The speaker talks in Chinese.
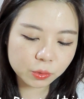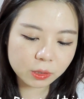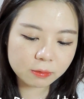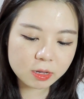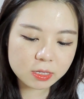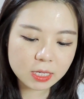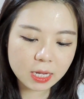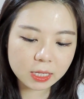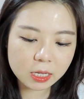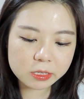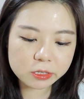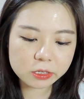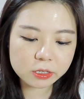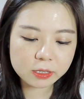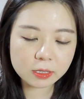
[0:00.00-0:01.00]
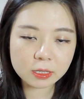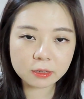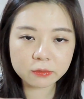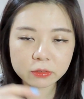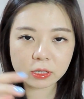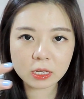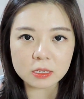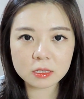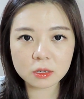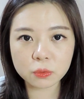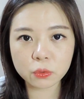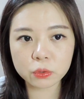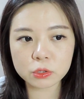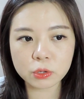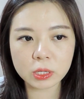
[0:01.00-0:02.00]
因为夏天其实衣服的颜色
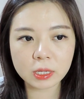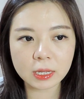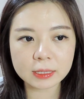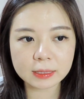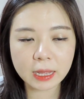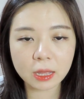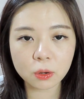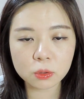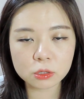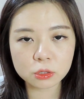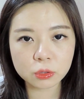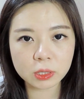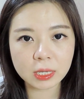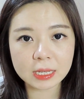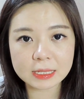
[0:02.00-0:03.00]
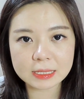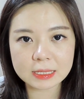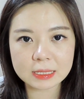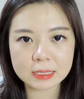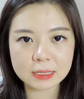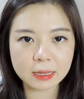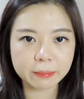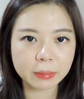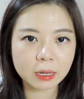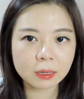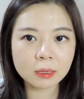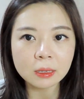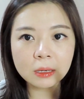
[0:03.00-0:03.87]
或者穿的很淡，或者穿的很新鲜嘛。